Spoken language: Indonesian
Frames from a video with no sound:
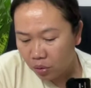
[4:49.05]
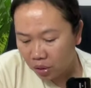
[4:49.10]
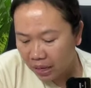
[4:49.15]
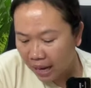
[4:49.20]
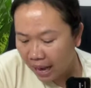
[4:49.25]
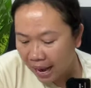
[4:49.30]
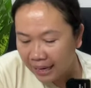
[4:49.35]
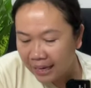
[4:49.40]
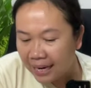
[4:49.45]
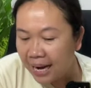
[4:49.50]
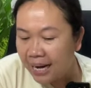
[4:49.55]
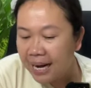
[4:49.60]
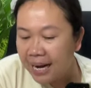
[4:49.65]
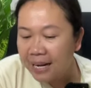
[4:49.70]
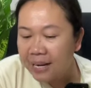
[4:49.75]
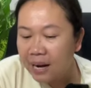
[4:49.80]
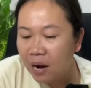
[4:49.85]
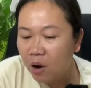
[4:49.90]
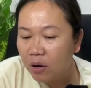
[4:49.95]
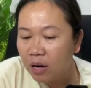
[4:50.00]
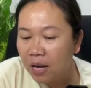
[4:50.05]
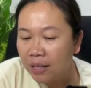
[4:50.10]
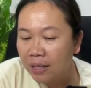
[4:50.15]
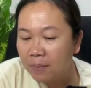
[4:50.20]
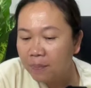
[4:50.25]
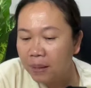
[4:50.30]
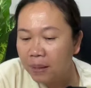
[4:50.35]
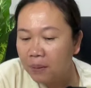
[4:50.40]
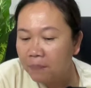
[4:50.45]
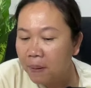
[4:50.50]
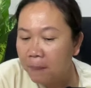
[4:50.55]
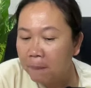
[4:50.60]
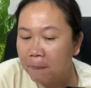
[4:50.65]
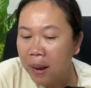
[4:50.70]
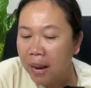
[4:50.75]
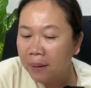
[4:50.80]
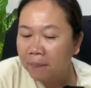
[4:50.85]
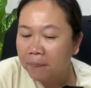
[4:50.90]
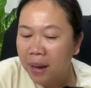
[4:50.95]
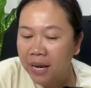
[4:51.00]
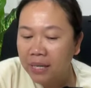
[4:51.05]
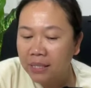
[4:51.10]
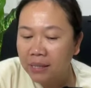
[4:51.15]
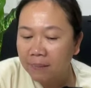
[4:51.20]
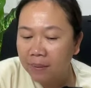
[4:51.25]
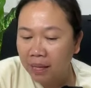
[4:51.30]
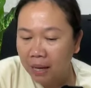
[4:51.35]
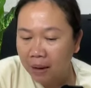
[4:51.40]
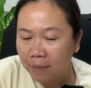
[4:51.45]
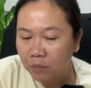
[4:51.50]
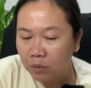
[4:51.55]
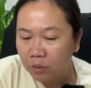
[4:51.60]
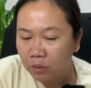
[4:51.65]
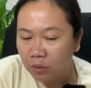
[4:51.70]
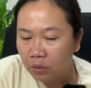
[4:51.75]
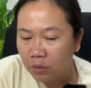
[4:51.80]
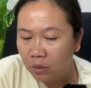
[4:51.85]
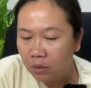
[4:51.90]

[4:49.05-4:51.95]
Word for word: Nggak akan ada orang tiba-tiba baik-baik sama kamu.